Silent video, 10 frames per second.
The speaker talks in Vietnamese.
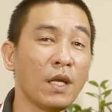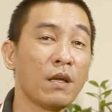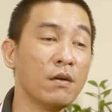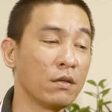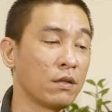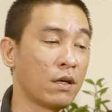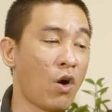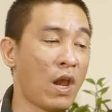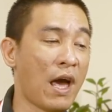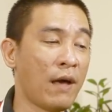được
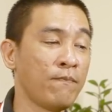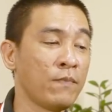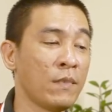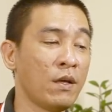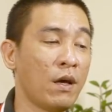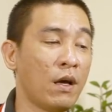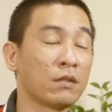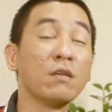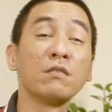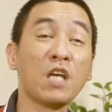gọi là à,
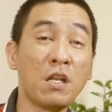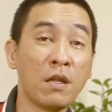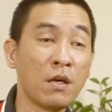tương sinh